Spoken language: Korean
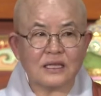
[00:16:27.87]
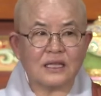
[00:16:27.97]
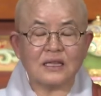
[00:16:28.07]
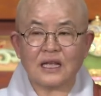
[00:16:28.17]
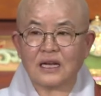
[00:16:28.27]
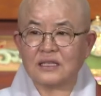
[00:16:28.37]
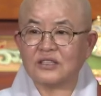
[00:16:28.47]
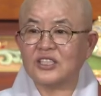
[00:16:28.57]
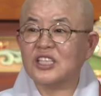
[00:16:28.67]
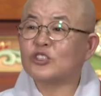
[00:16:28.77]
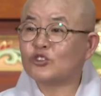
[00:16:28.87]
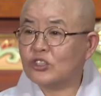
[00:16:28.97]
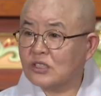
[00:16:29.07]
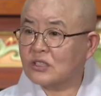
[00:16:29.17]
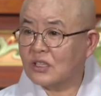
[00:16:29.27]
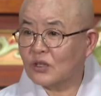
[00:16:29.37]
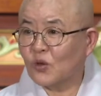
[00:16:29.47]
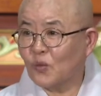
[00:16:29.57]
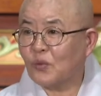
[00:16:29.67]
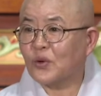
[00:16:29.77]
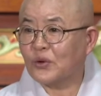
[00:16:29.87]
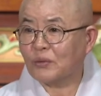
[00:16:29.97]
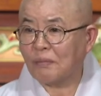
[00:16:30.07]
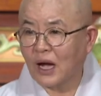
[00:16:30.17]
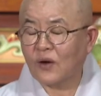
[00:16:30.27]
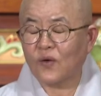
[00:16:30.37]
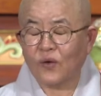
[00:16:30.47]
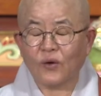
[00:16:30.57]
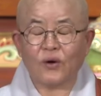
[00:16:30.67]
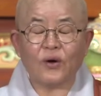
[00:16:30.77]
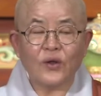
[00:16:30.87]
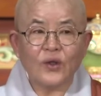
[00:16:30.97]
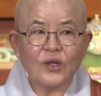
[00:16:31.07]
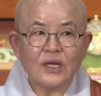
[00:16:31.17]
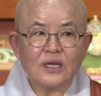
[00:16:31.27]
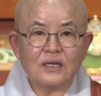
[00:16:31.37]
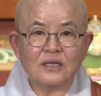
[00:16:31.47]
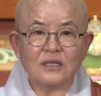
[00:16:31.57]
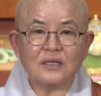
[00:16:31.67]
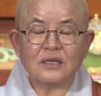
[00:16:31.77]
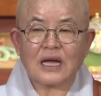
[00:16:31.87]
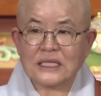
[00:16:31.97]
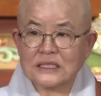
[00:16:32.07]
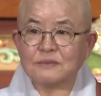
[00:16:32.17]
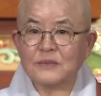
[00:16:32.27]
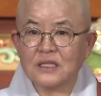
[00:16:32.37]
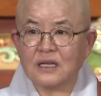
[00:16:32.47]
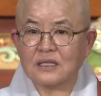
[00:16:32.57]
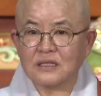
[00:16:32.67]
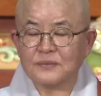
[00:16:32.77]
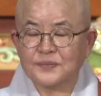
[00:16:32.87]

된다라는 걸 일주일 전에 통보를 받고 어, 갔습니다.